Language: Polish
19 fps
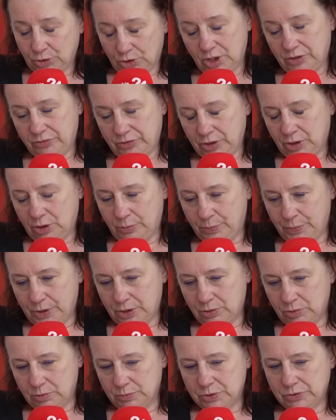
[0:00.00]
fotografiach
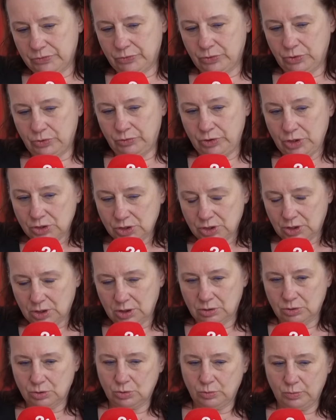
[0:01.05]
oparłam swój
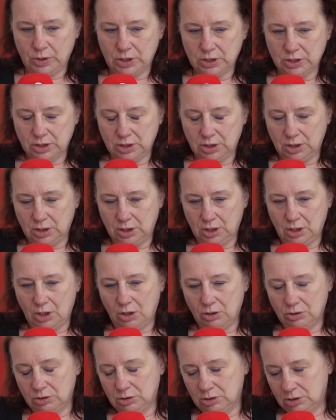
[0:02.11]
wniosek
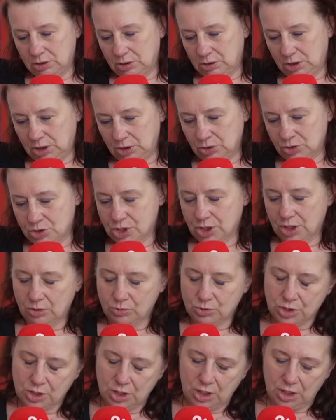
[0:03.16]
ekshumacyjny. On nie
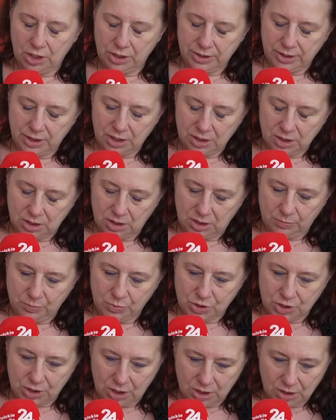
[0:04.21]
doczekał się realizacji
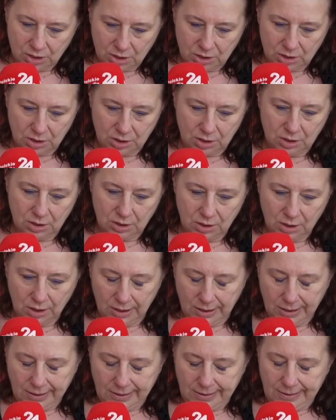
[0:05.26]
przez y,
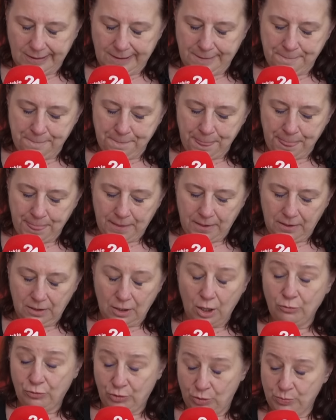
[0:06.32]

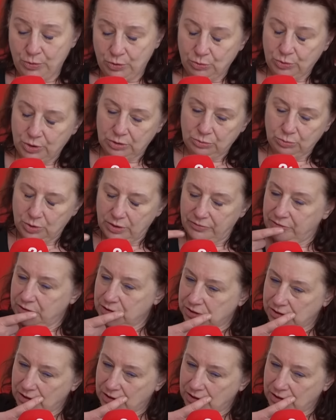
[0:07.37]
mm, ową prokuraturę